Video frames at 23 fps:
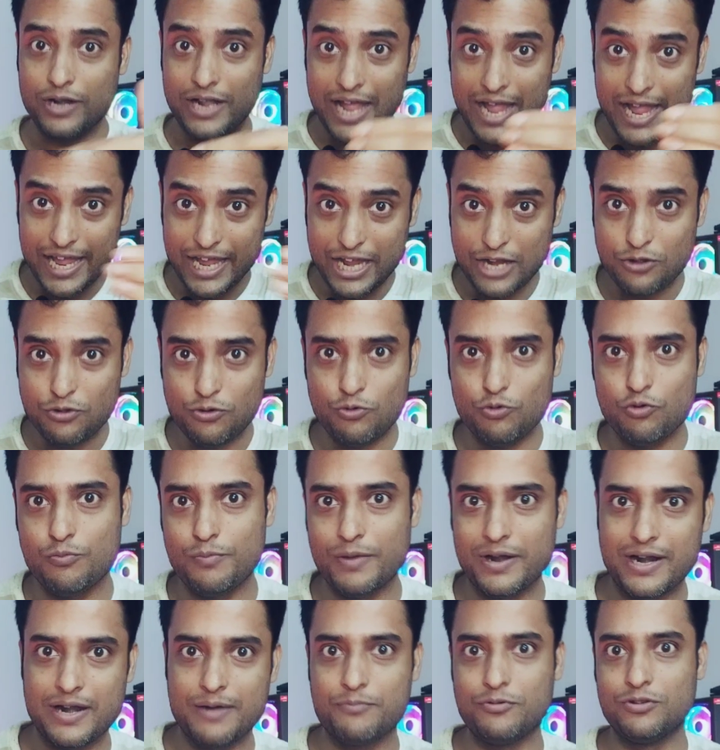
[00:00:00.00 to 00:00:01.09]
ওটা একটু
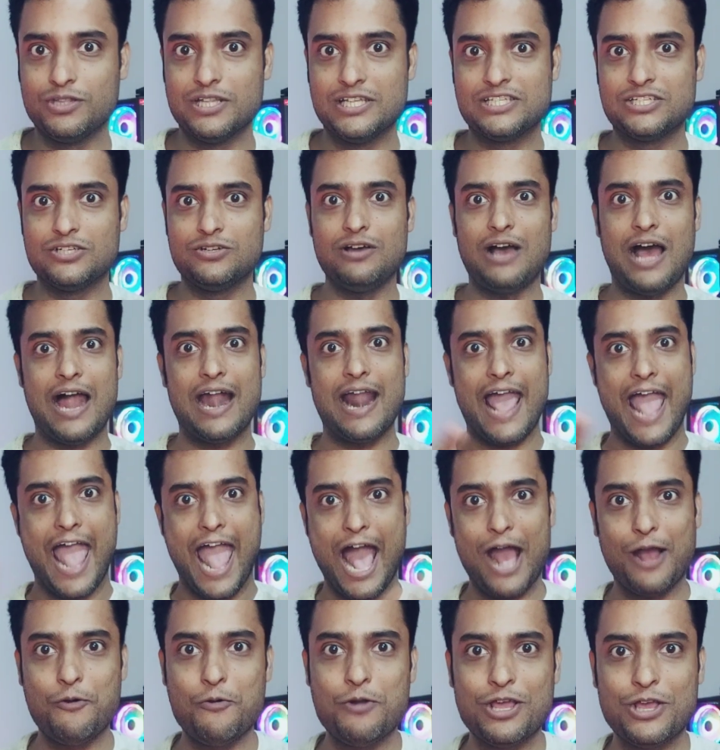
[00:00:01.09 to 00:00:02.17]
রুমারের মধ্যে ছিল আর
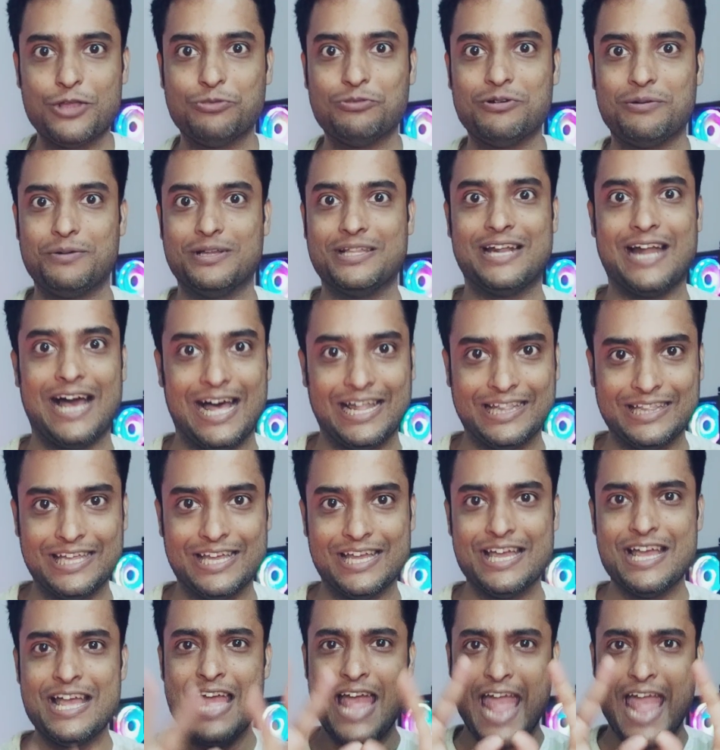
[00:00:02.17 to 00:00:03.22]
এখন কিন্তু আমাদের হাতে